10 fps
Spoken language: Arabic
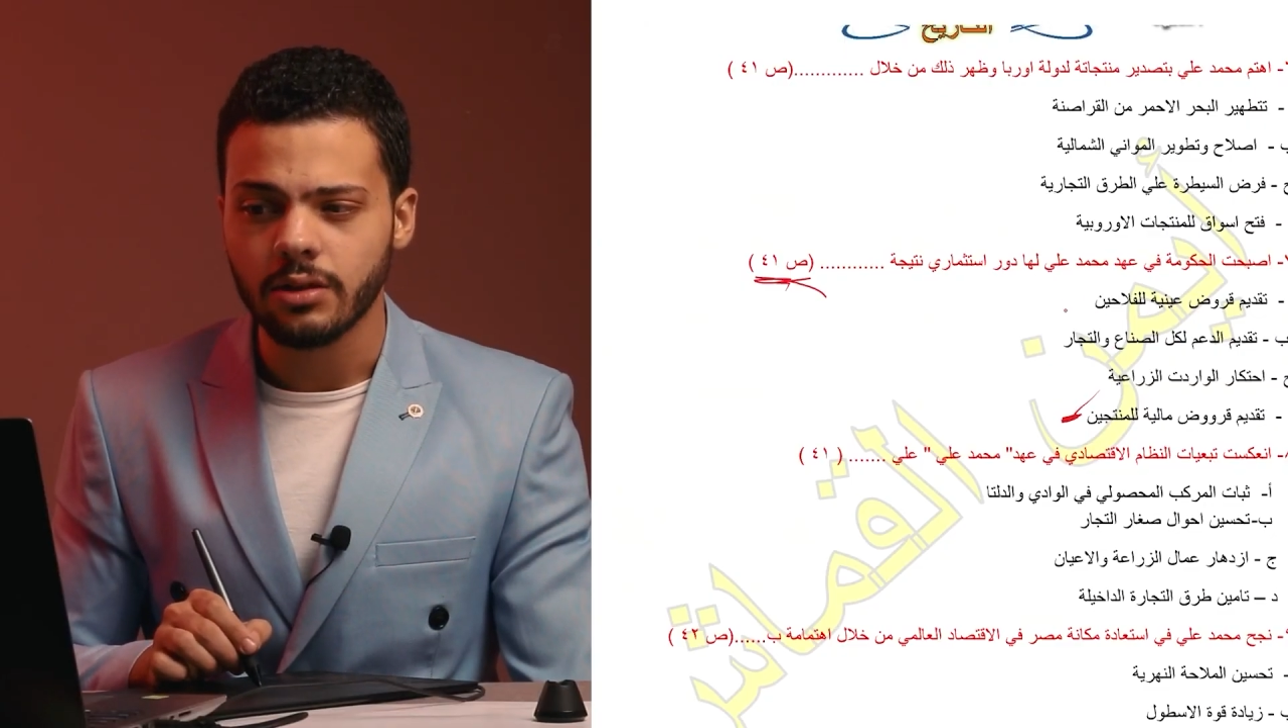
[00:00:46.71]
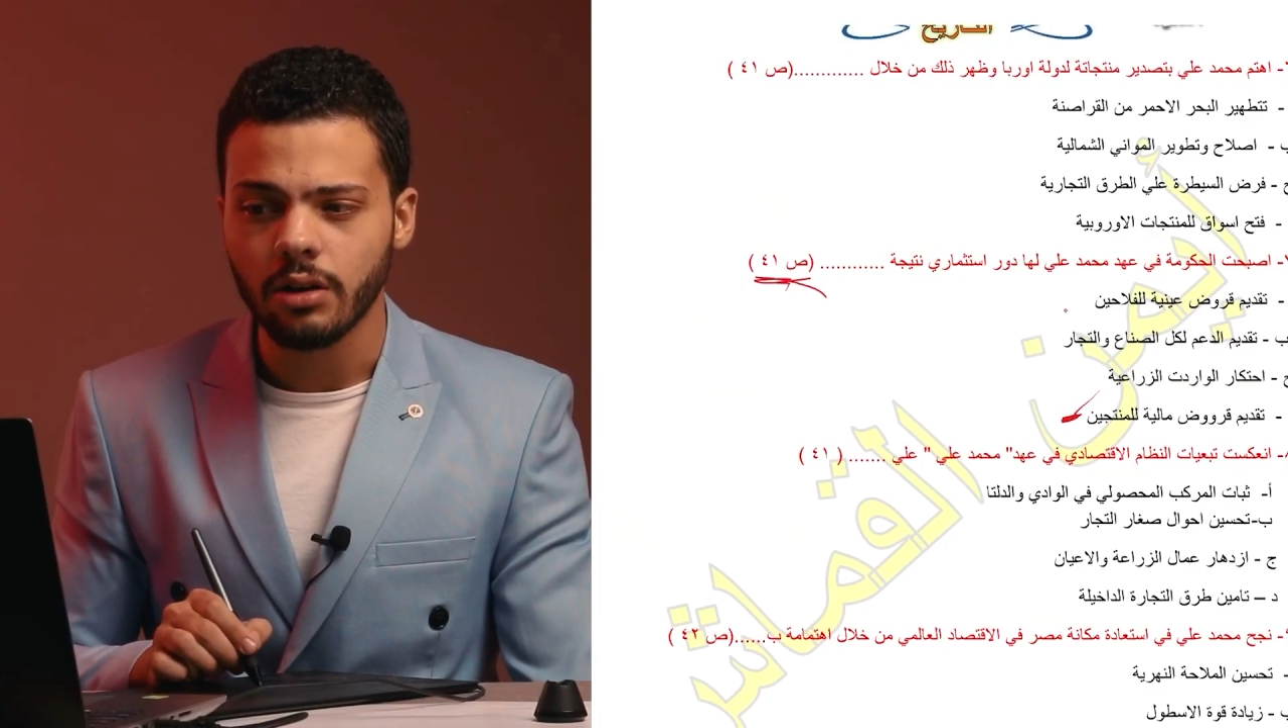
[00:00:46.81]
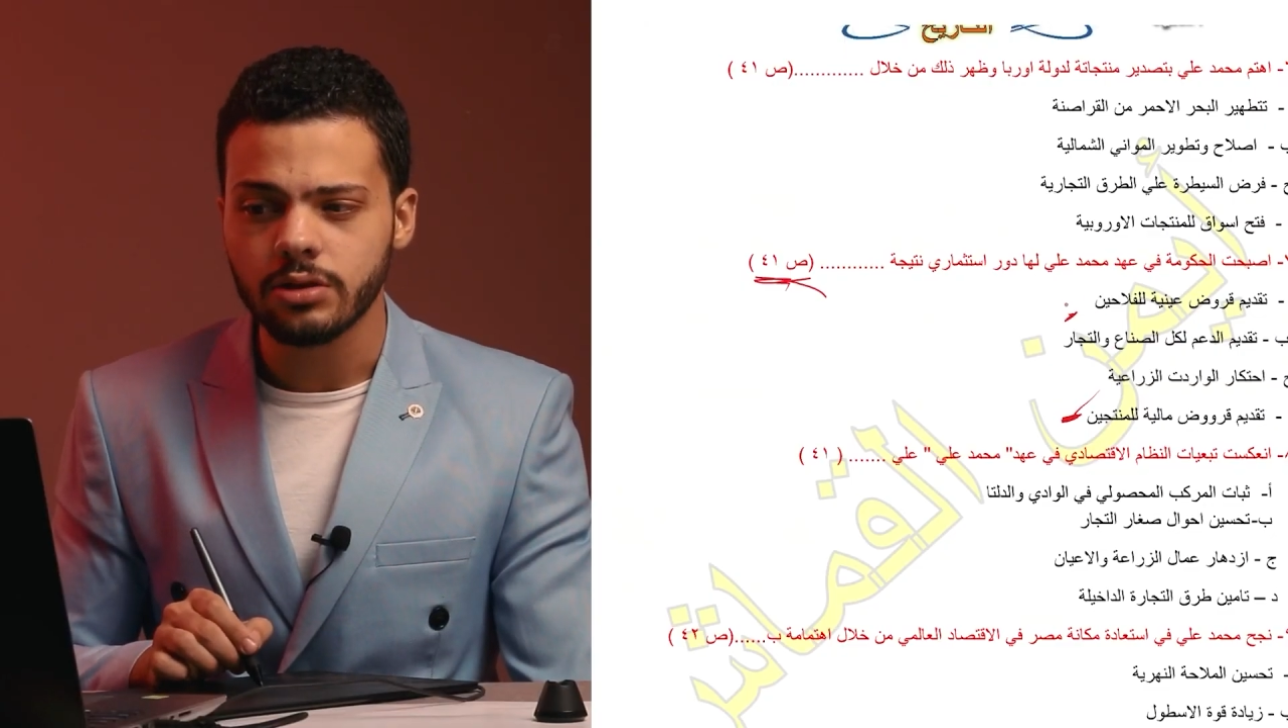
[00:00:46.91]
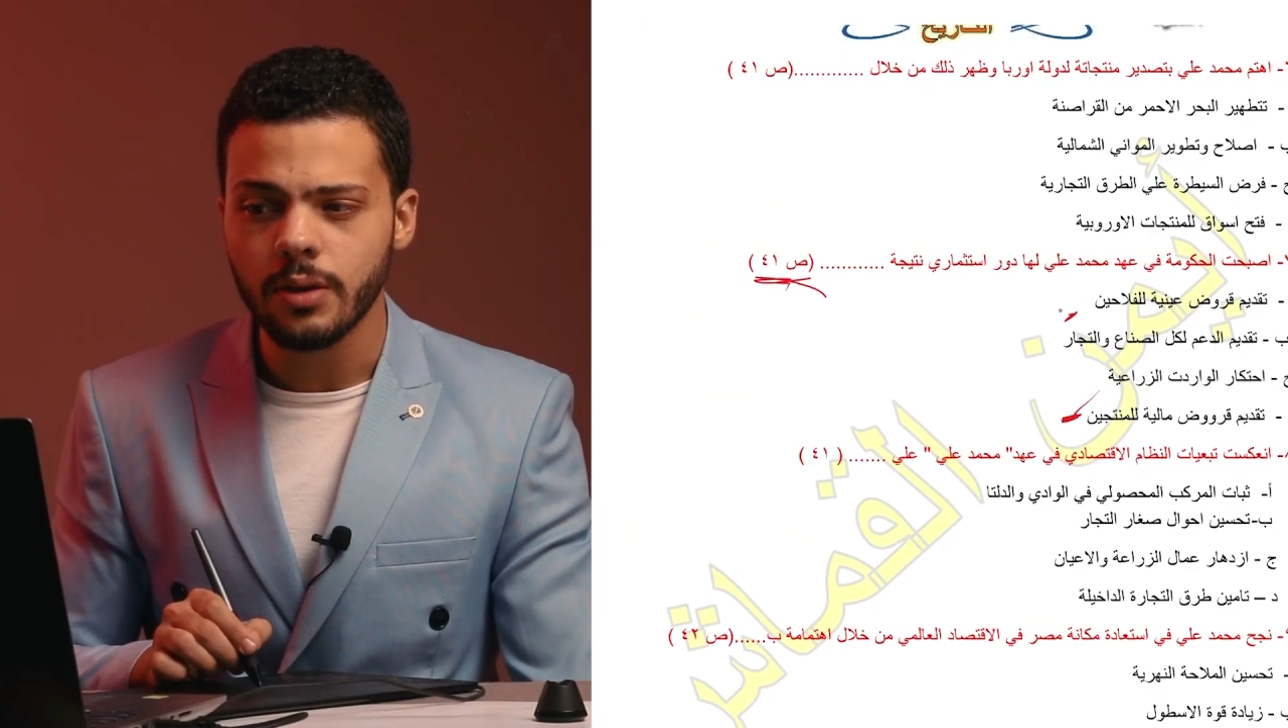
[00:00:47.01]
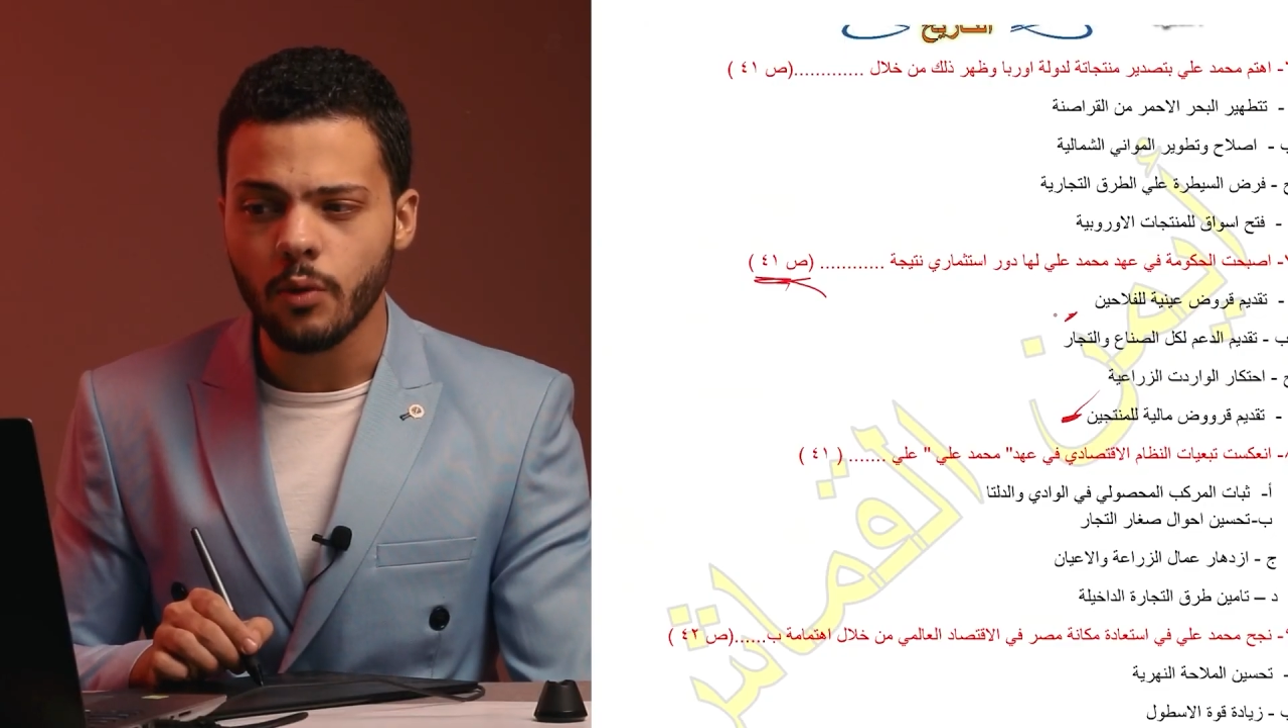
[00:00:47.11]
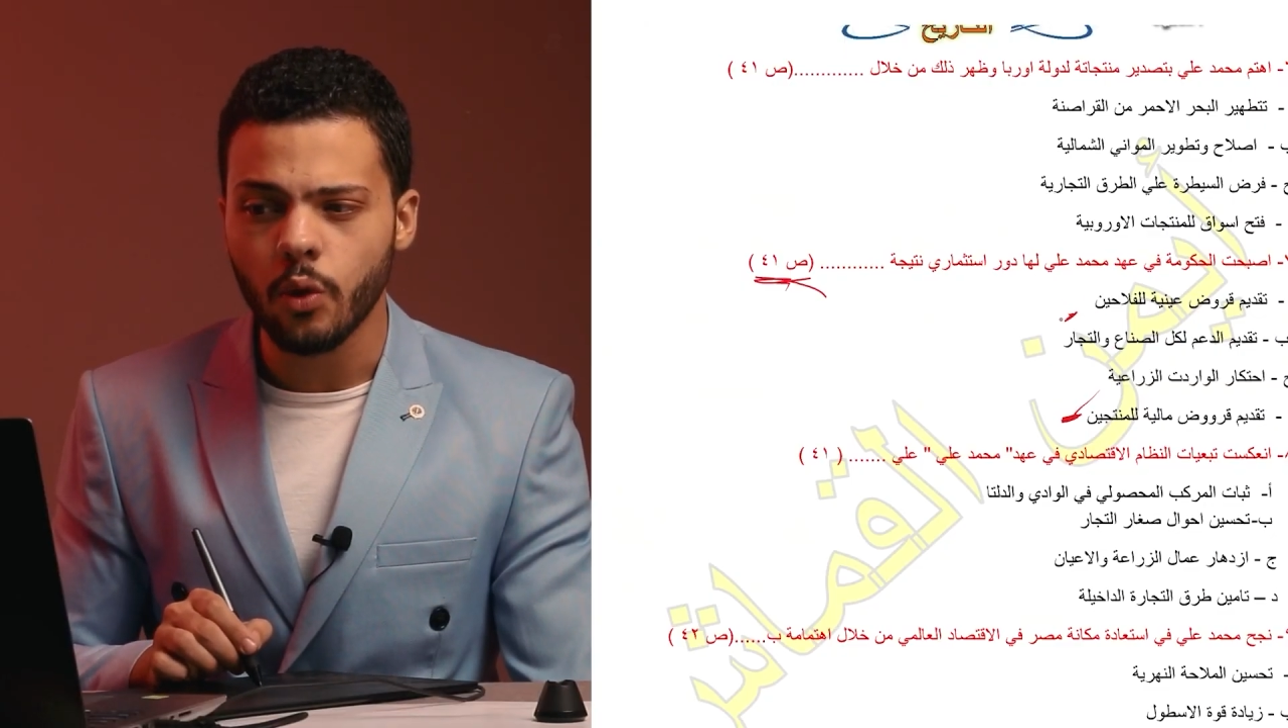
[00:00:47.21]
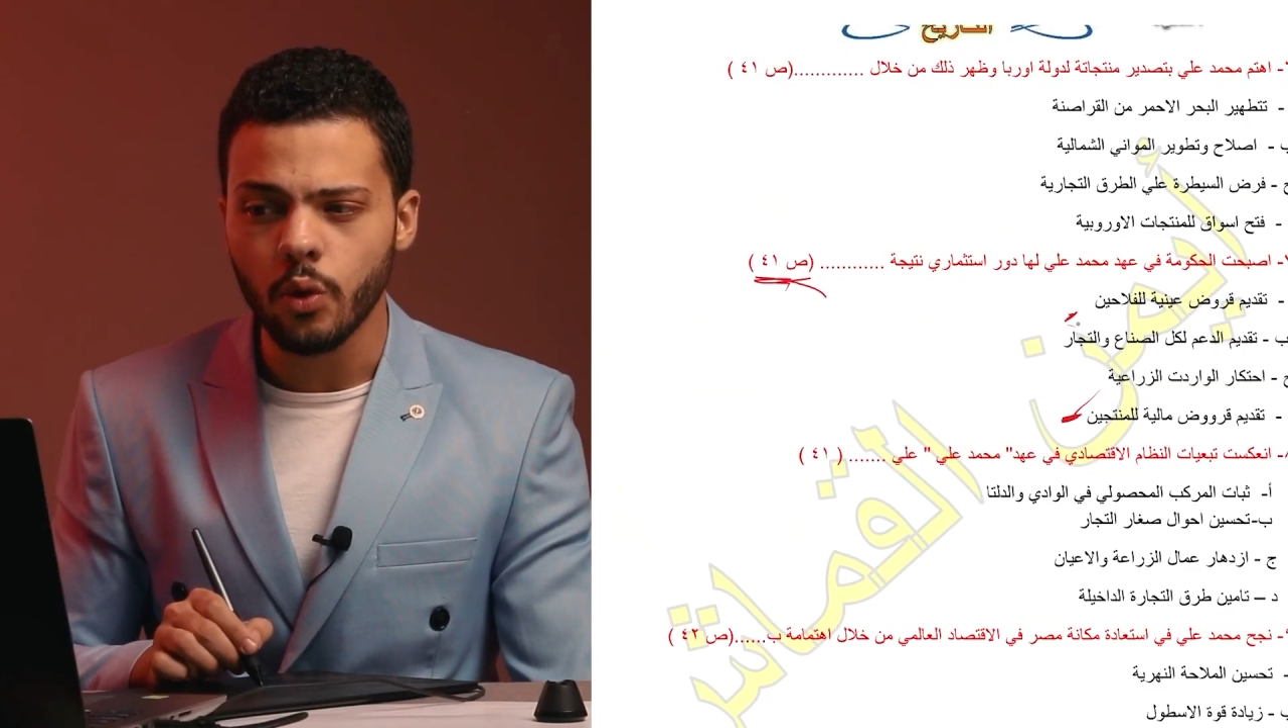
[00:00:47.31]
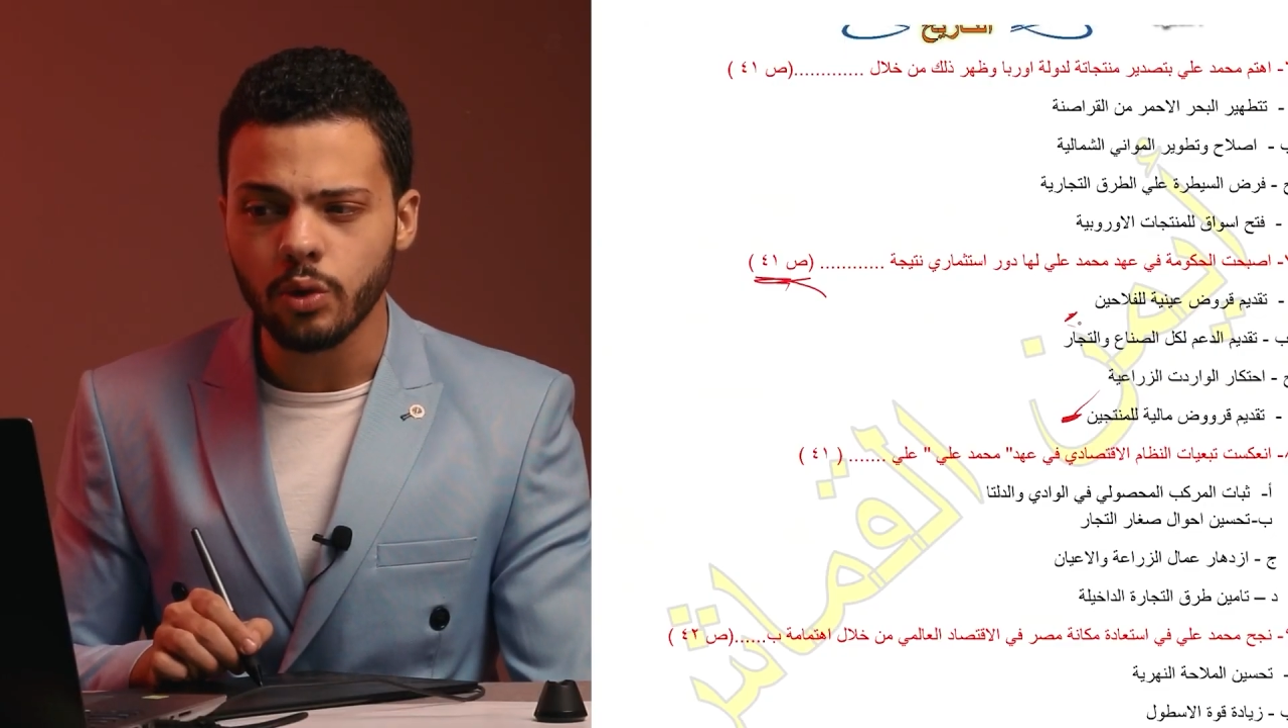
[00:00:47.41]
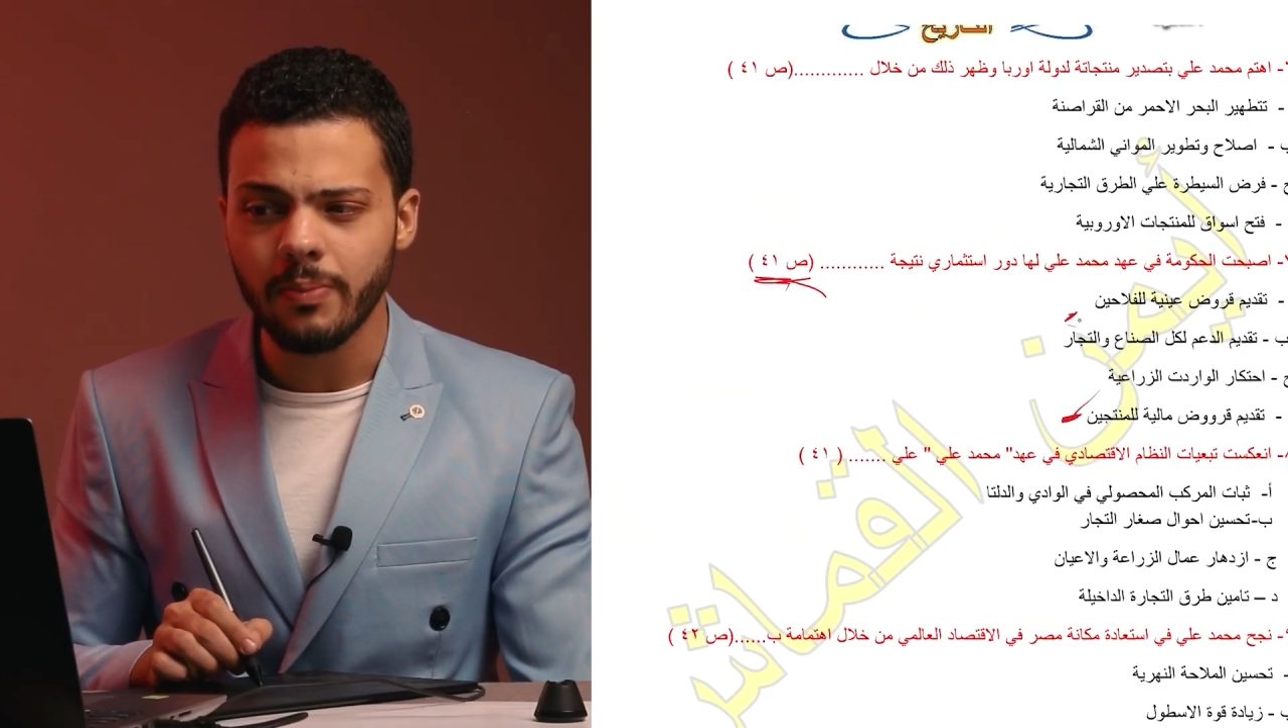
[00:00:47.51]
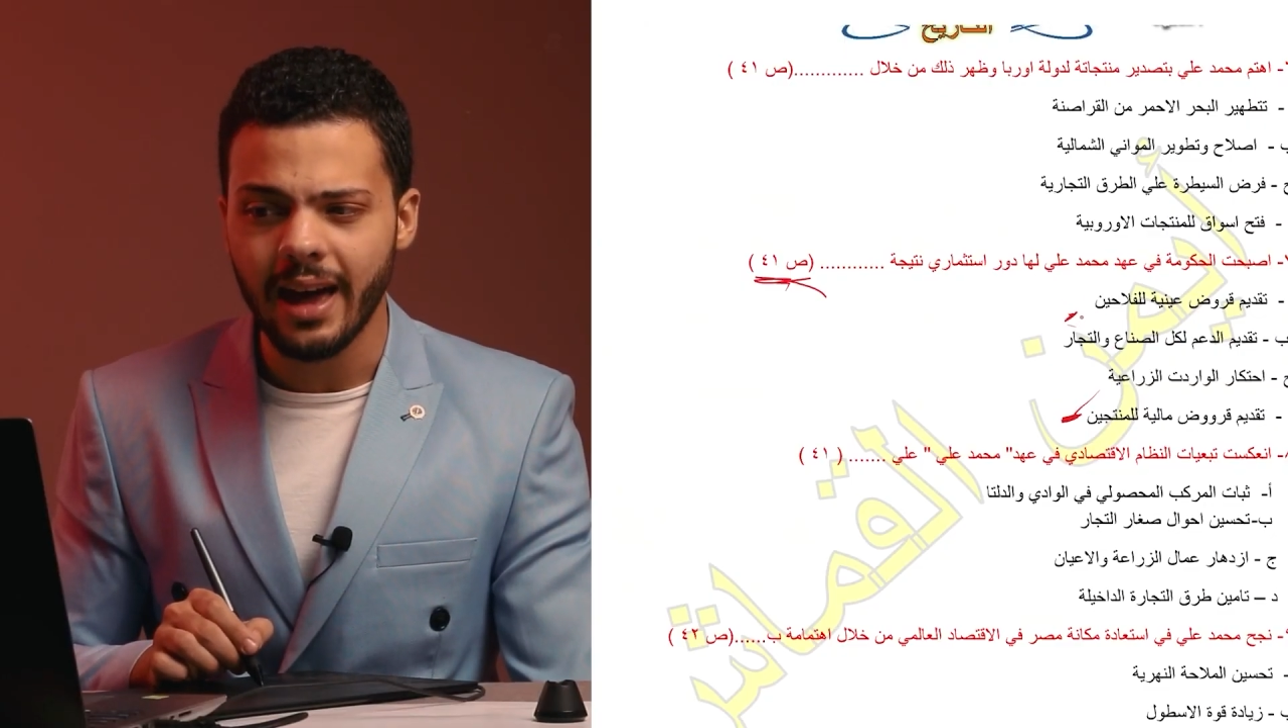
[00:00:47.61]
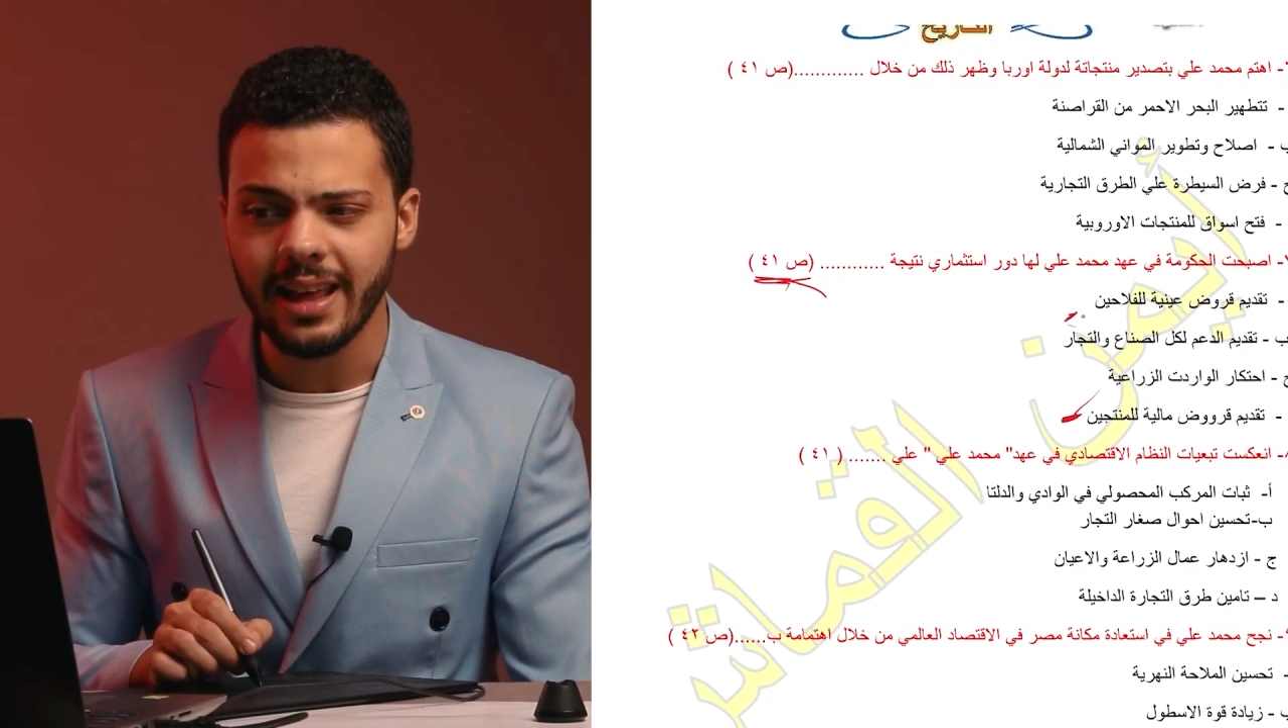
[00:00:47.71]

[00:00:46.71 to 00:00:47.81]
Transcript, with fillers: تقديم قروض